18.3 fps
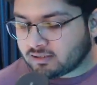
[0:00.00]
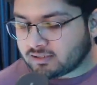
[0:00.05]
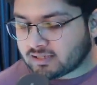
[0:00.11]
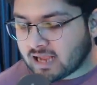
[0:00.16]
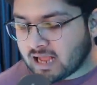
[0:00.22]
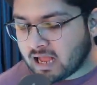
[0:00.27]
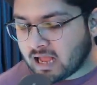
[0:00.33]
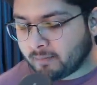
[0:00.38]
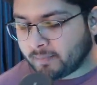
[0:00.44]

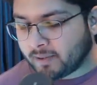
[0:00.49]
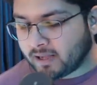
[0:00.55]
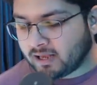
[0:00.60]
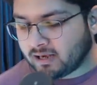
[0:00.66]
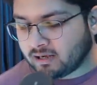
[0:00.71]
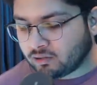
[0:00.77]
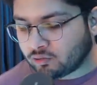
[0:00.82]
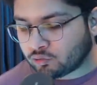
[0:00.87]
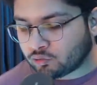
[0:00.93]
यहाँ
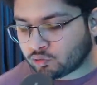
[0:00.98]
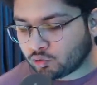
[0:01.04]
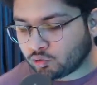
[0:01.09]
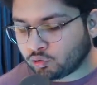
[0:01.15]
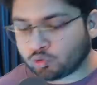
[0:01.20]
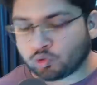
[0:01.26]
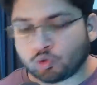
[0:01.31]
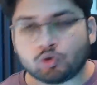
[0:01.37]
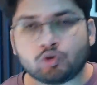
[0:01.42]
पर जो
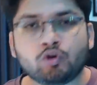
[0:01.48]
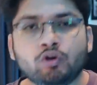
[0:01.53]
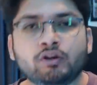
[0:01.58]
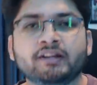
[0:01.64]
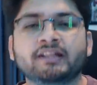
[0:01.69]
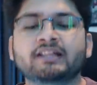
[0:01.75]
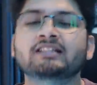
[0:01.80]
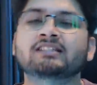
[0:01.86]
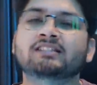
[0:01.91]
दोनों
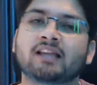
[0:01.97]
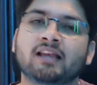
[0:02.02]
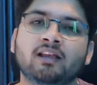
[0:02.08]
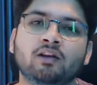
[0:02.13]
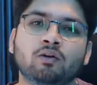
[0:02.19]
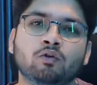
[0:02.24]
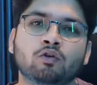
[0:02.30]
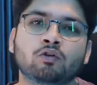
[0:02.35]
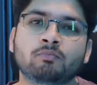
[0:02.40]
डील्स हैं